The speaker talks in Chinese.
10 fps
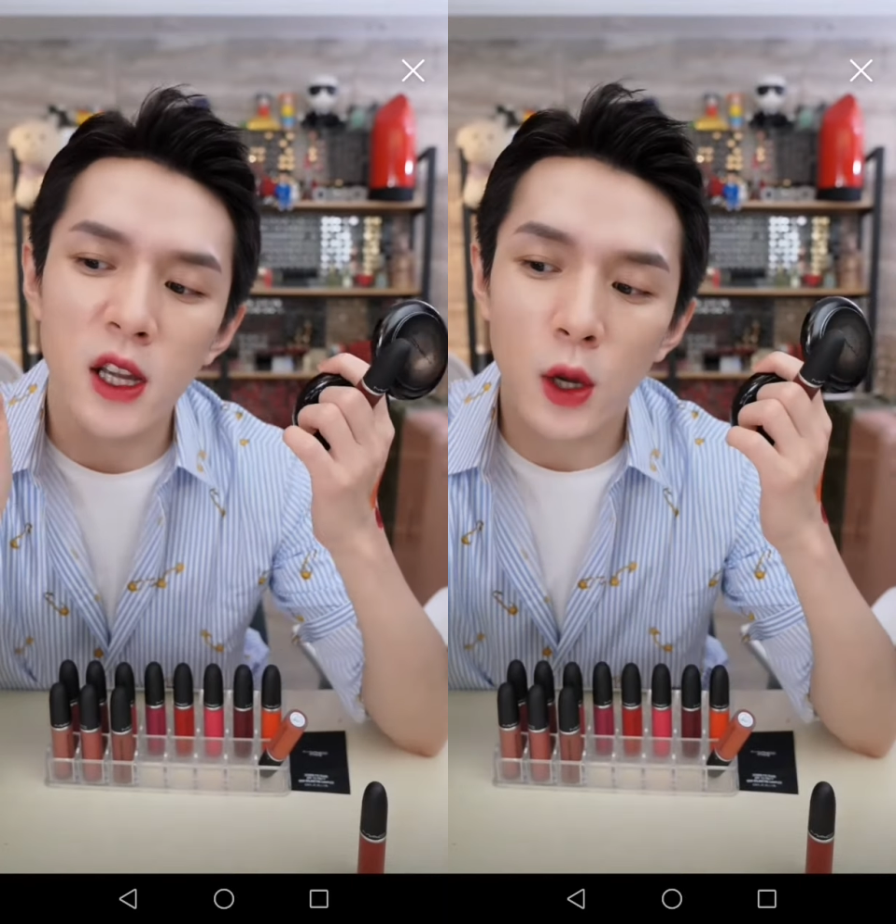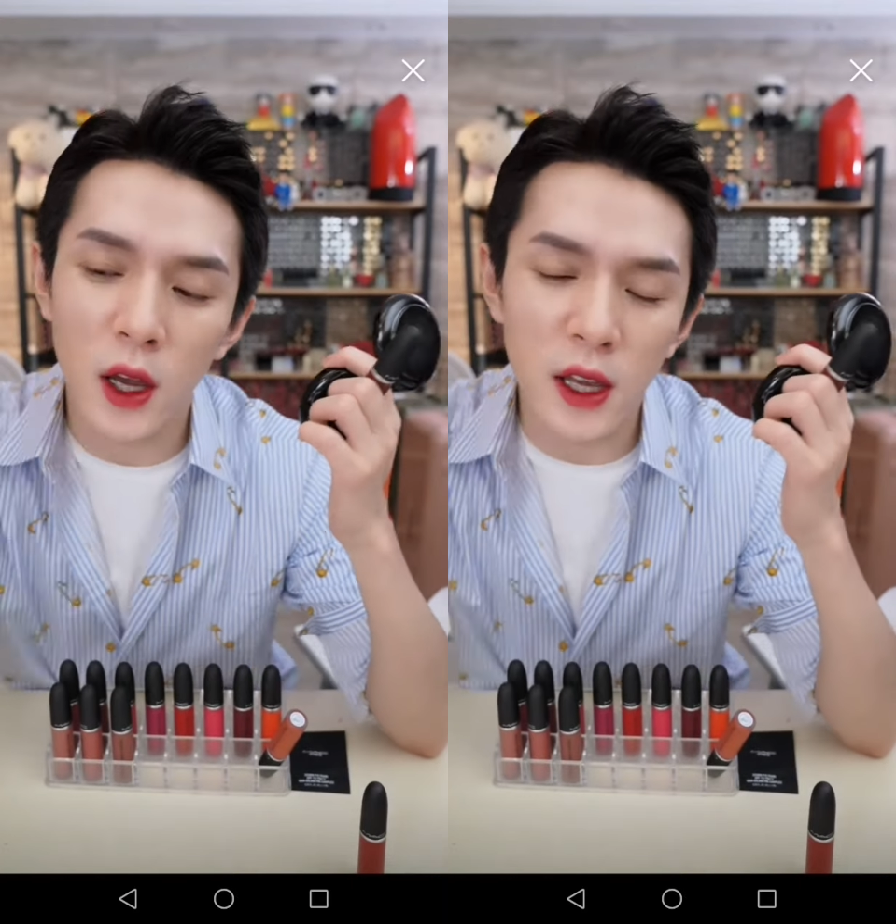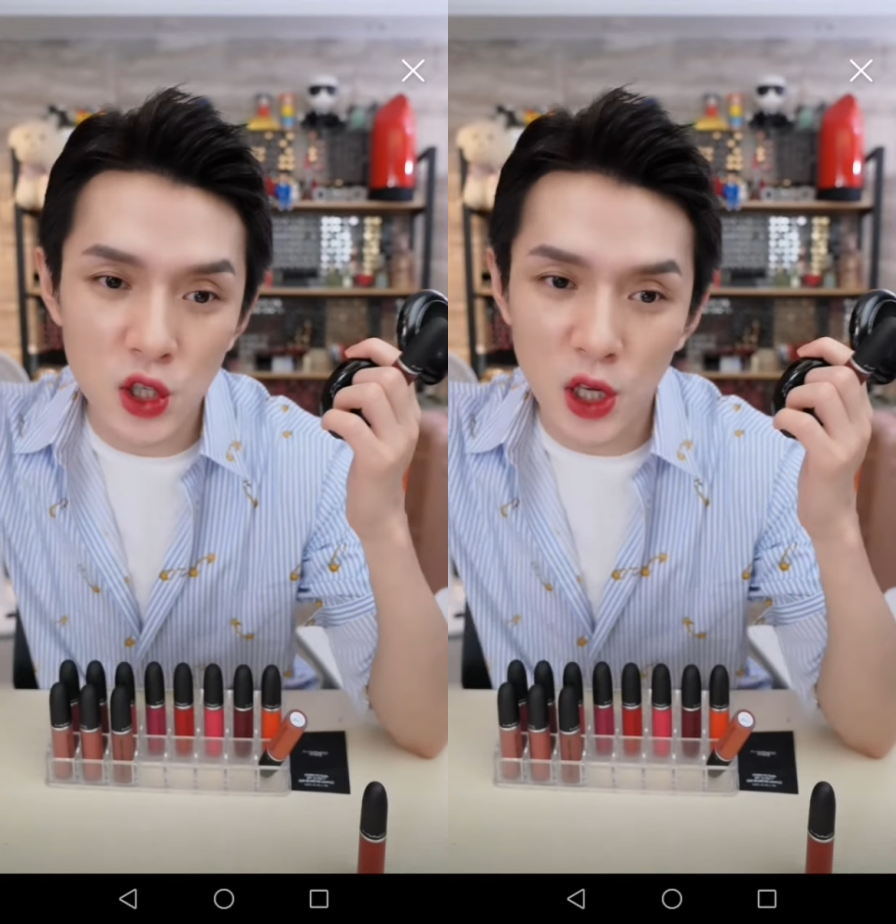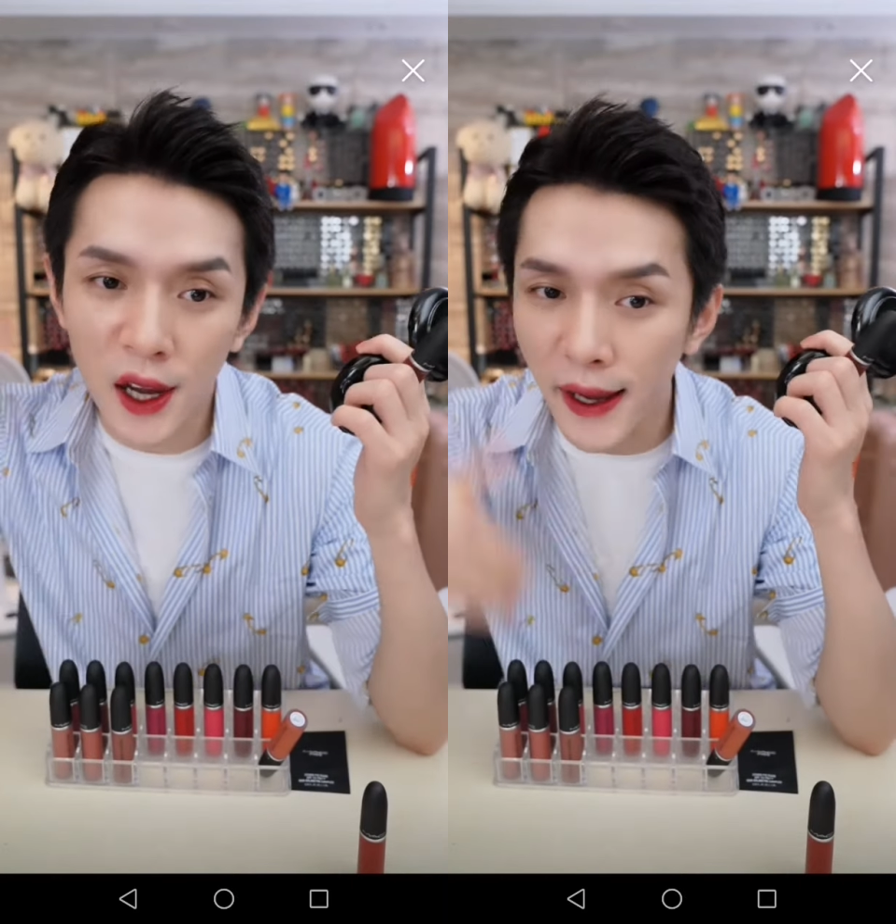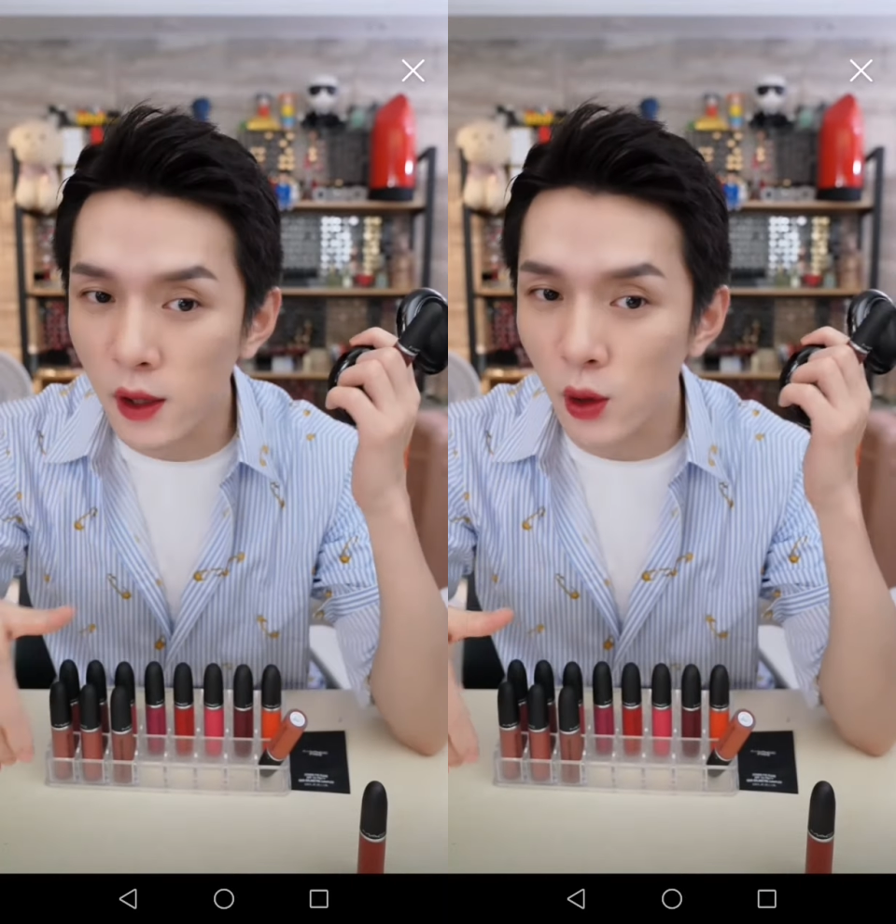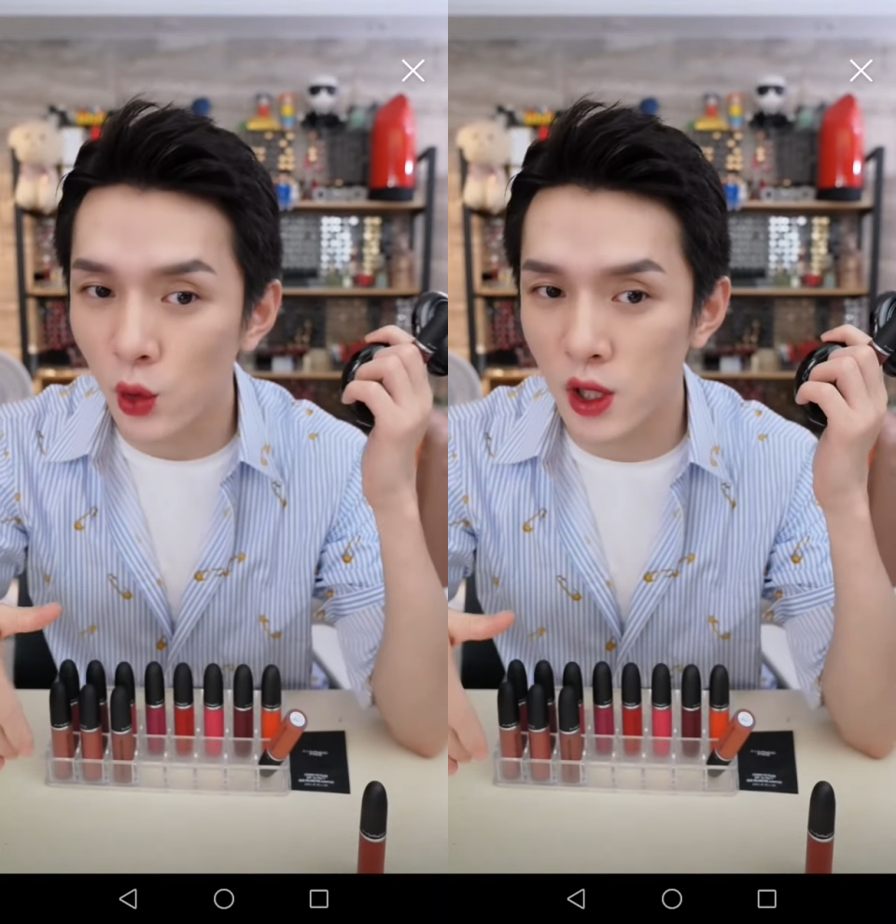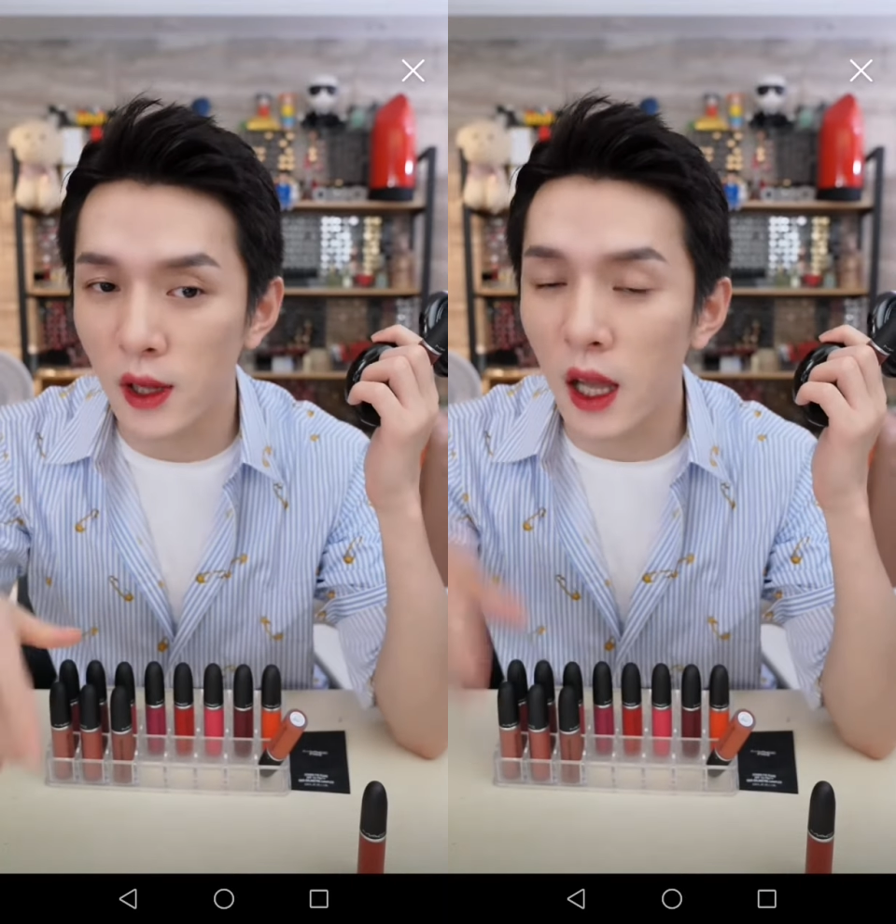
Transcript: 喜欢穿一身黑的女生，